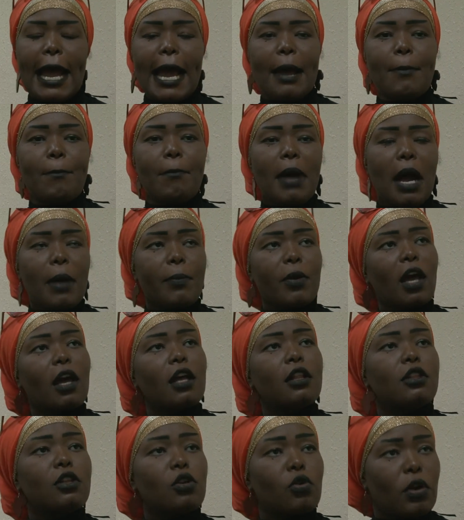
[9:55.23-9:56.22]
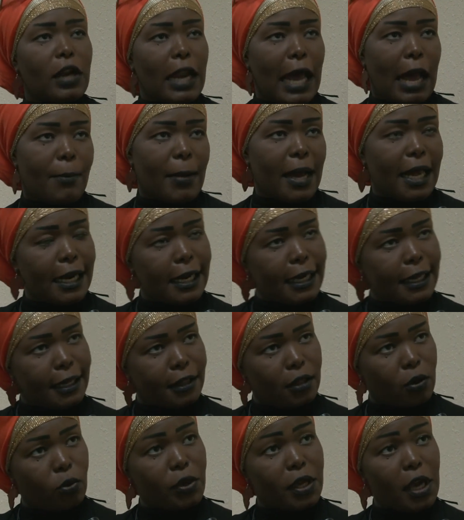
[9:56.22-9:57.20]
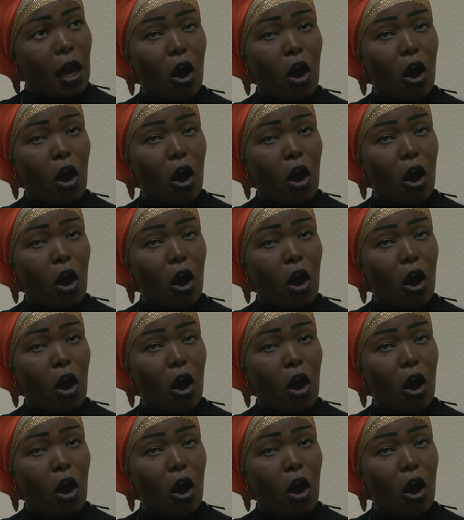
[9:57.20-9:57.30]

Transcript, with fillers: ما بيقدروا العماله اليدويه